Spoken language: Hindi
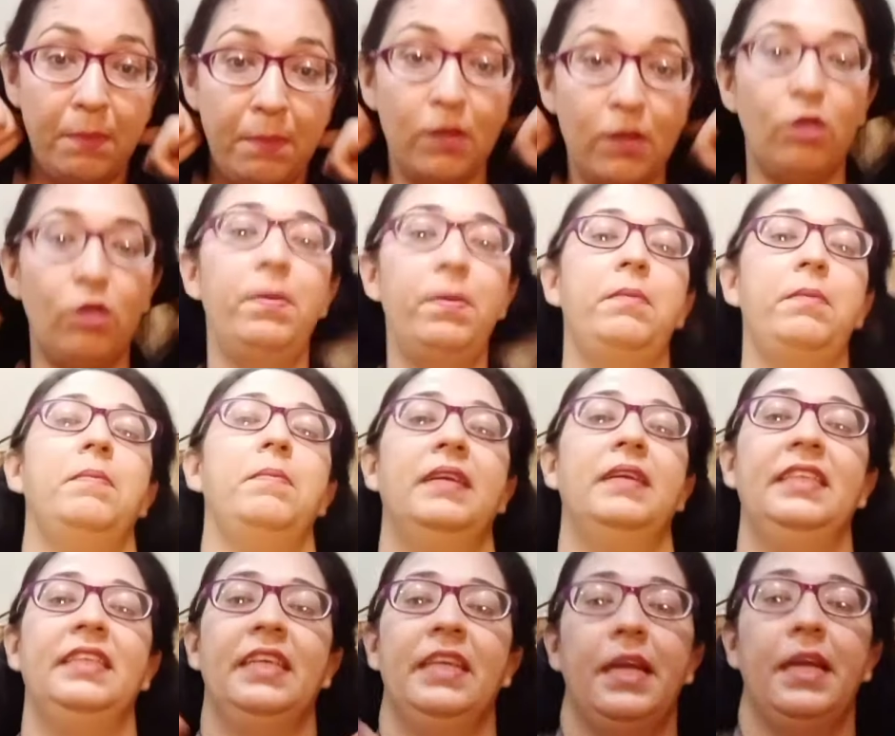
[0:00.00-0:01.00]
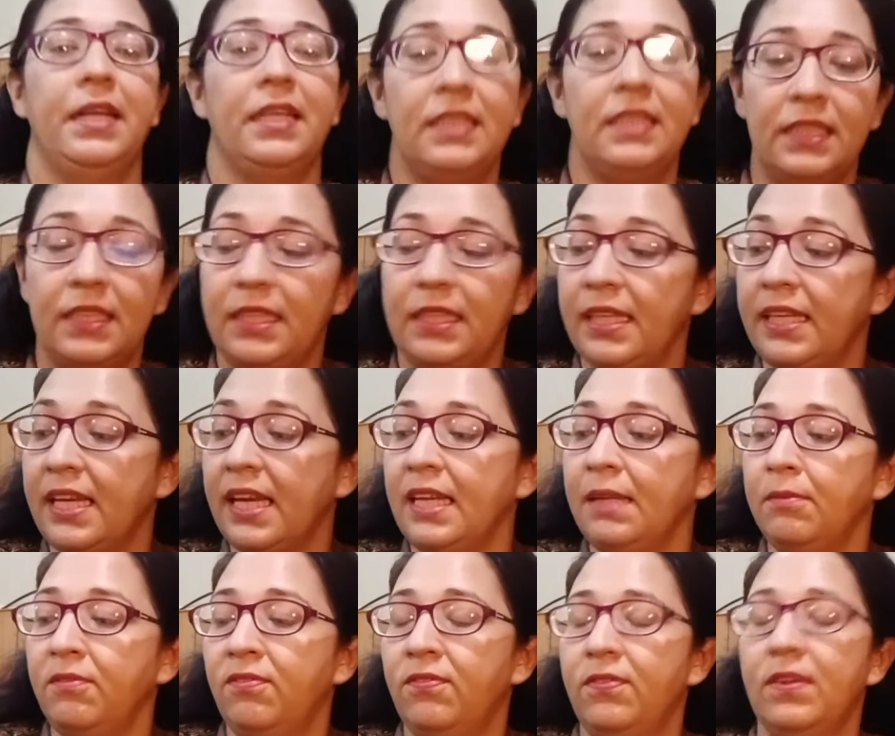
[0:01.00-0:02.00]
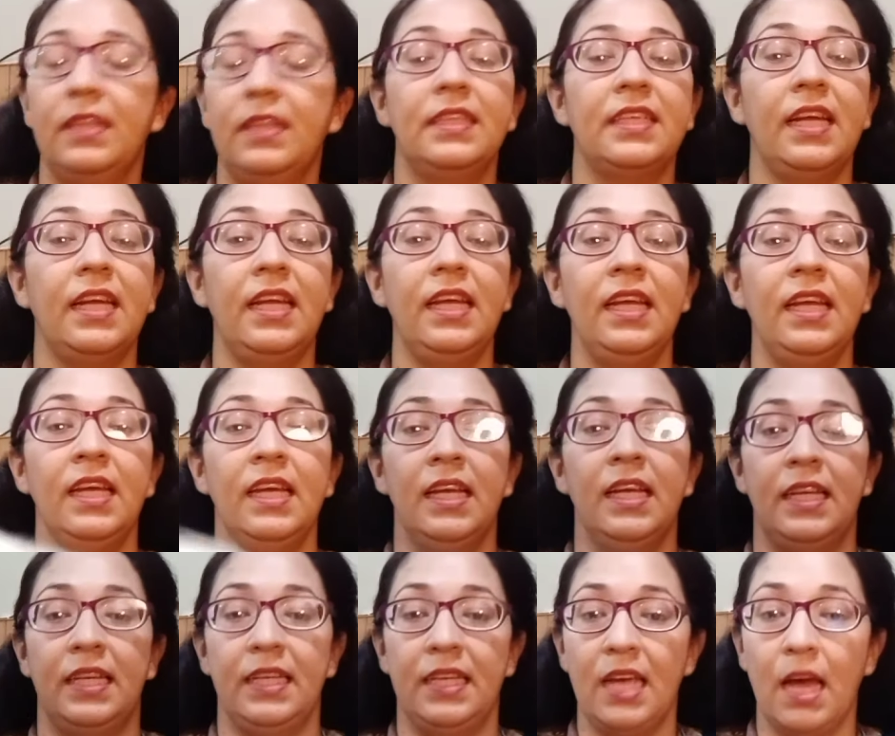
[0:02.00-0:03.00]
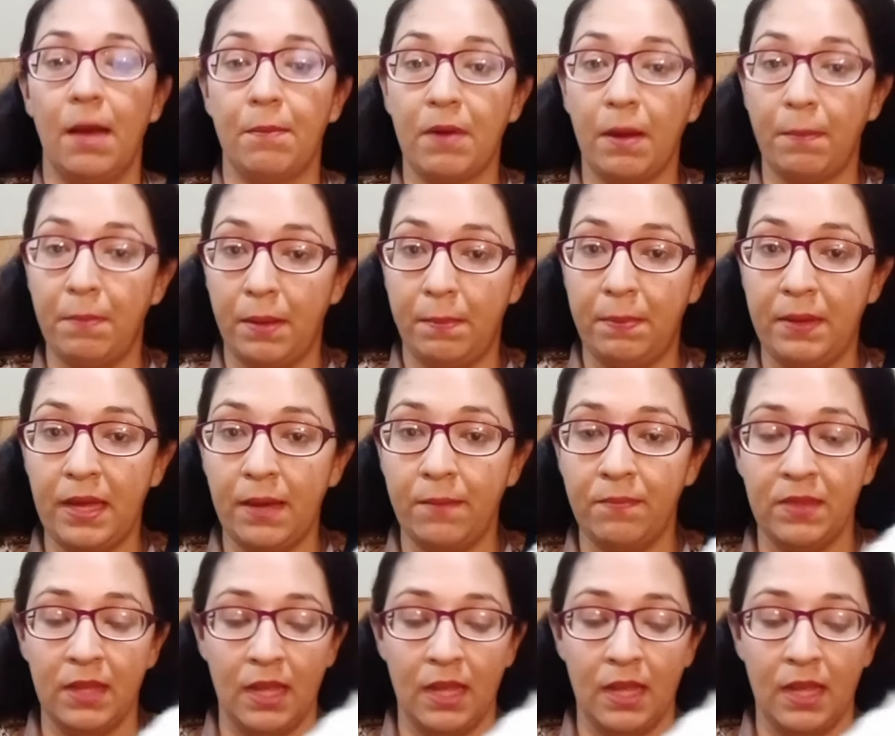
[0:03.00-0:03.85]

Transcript: बिल्कुल बेबी बन जाना है ठीक है फर्ज करें ये आपका बेबी है